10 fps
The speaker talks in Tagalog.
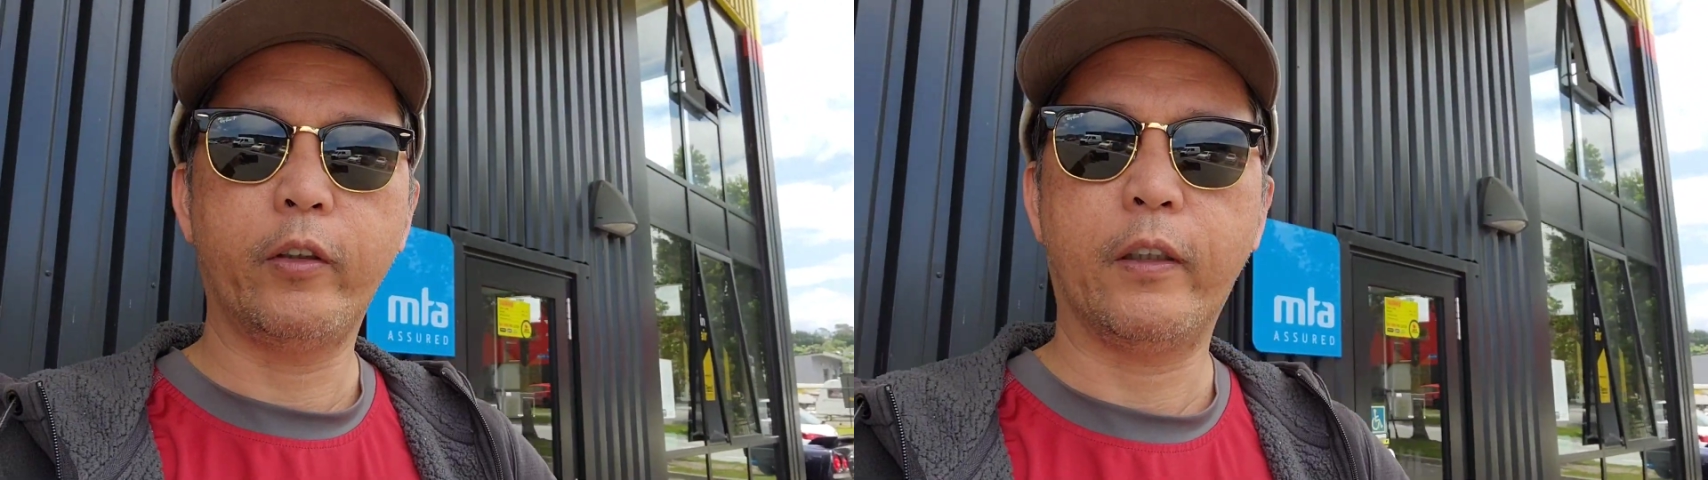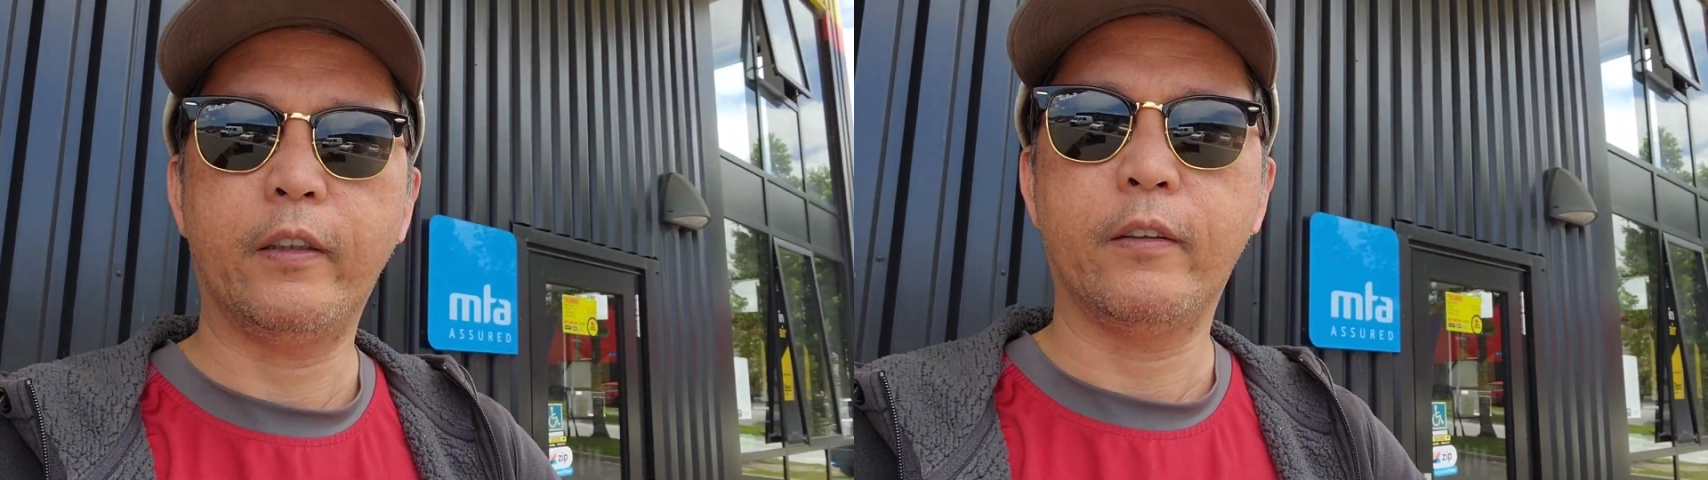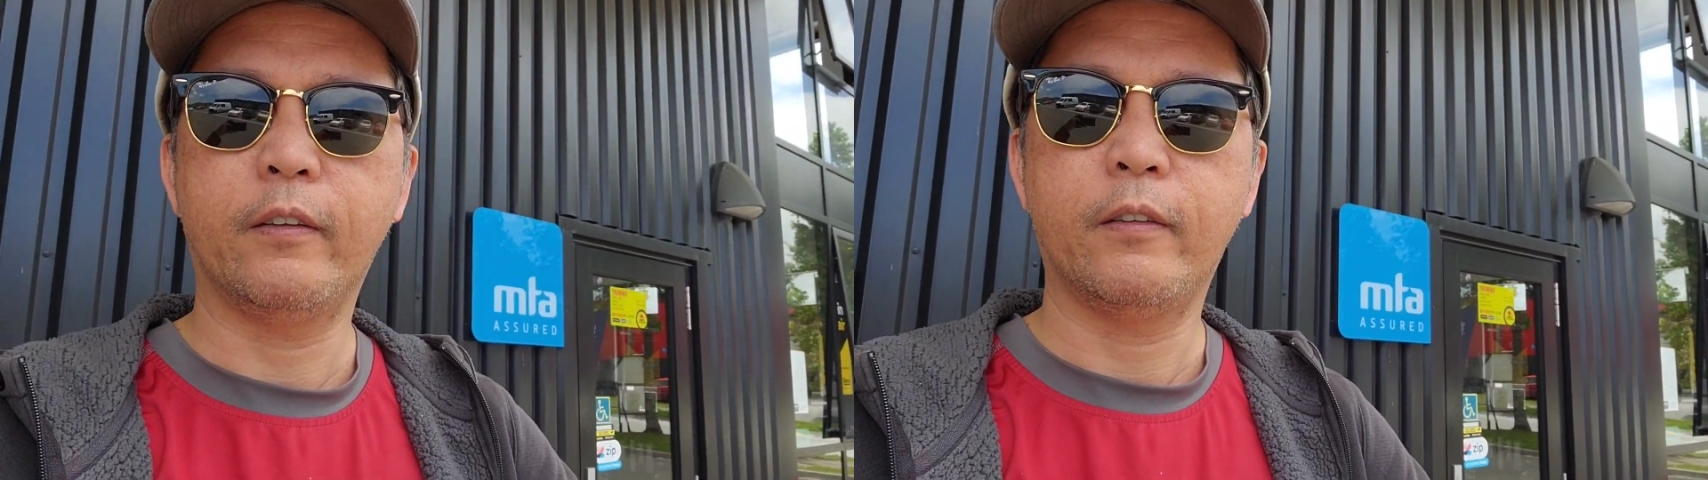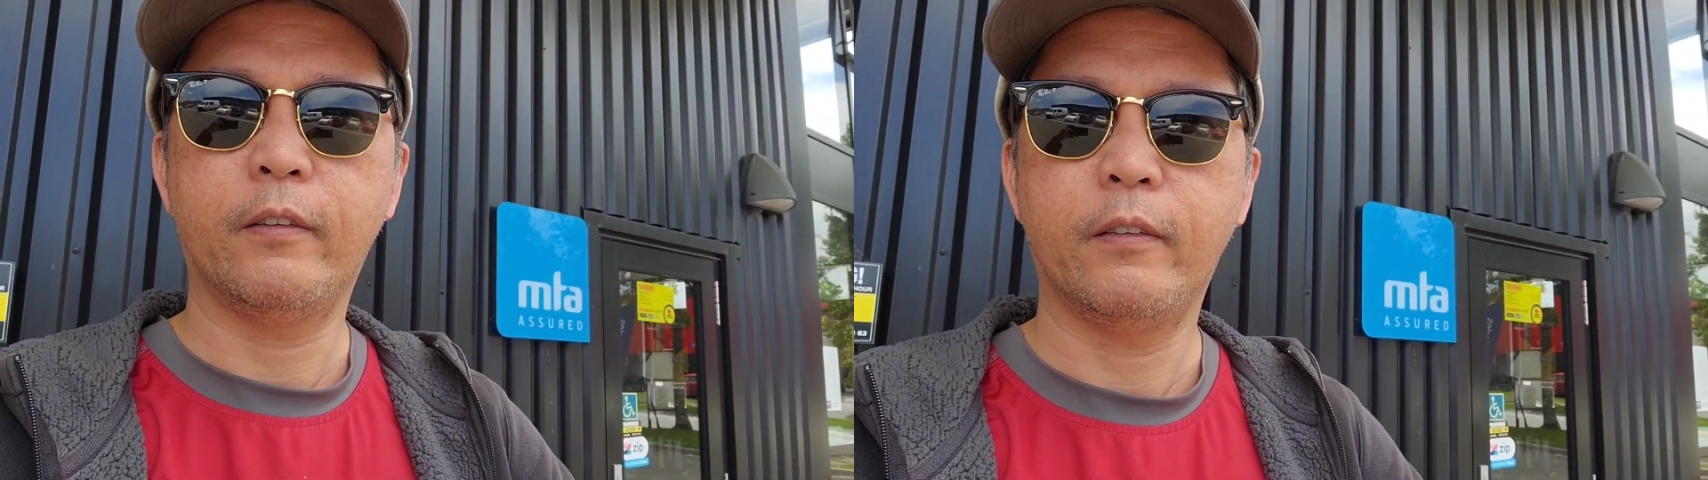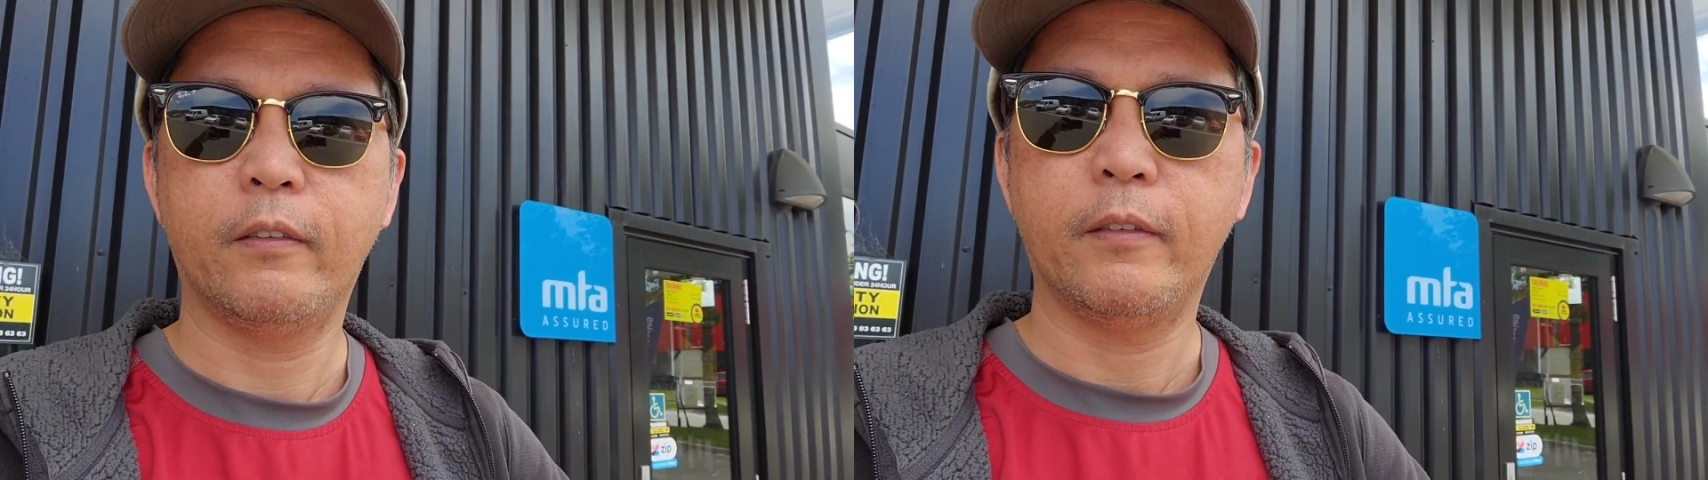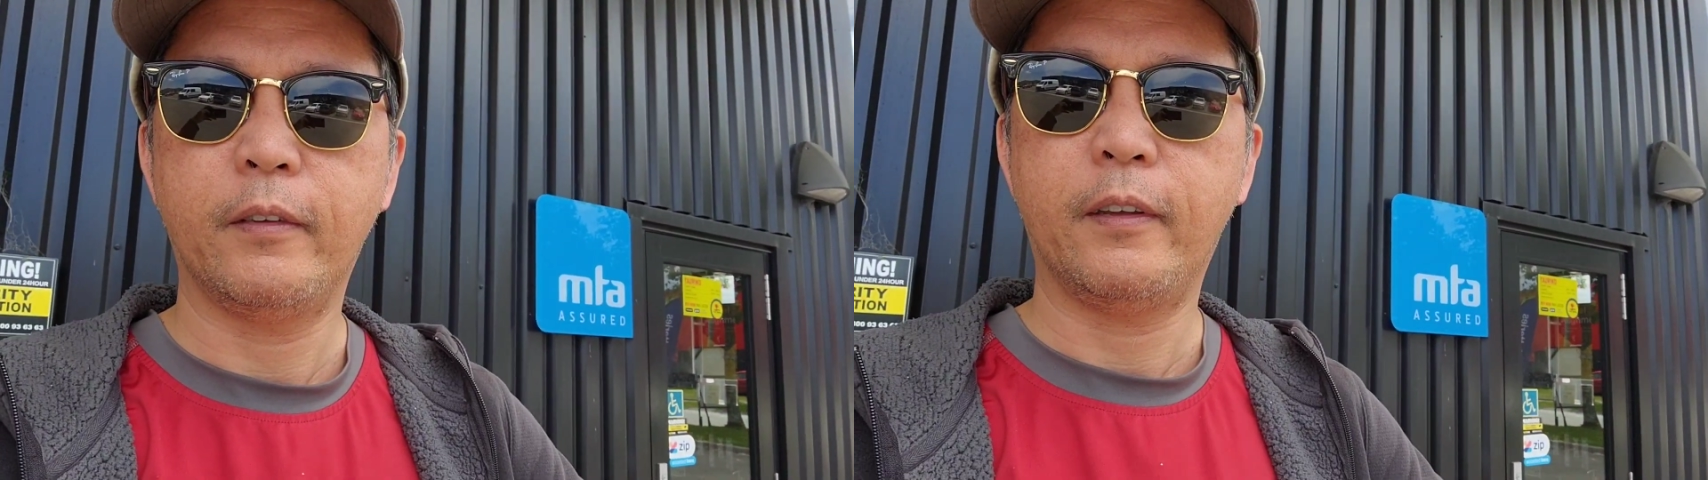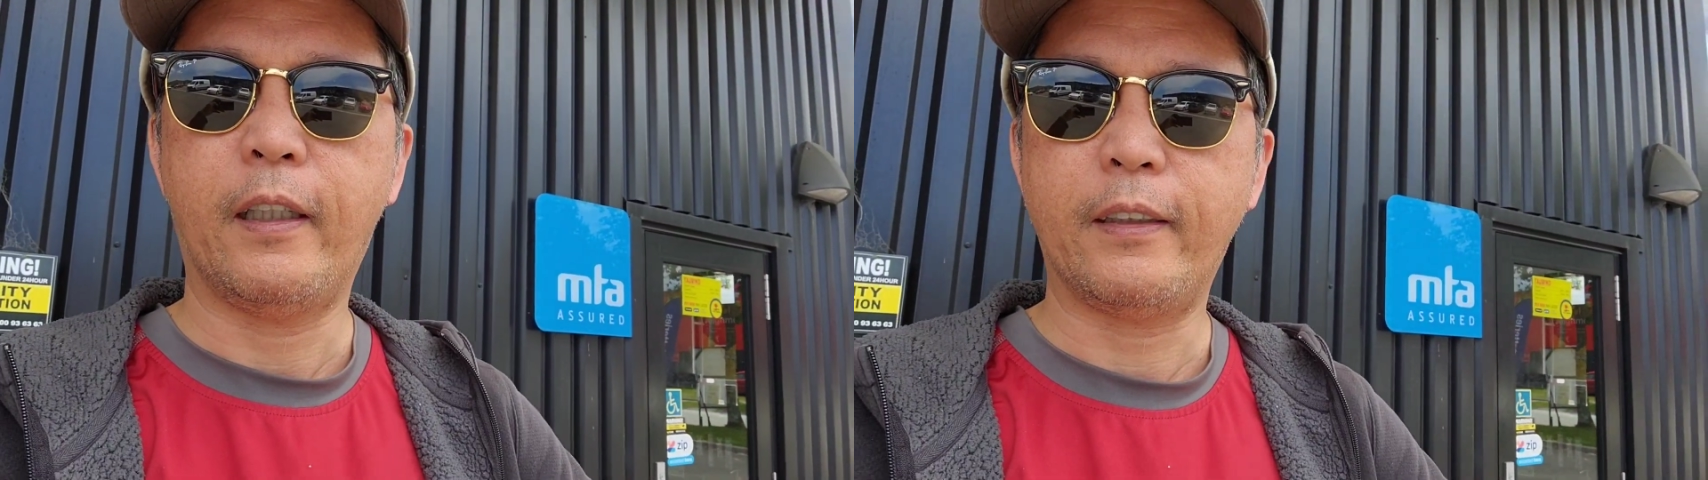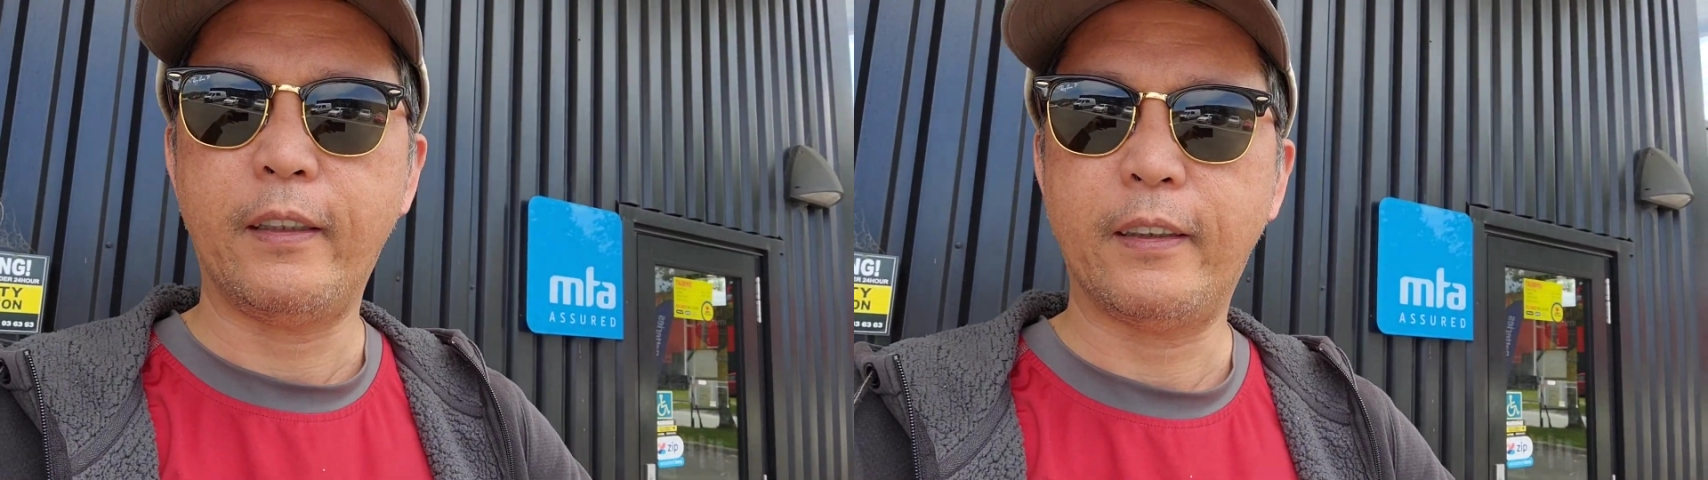yung ano, ating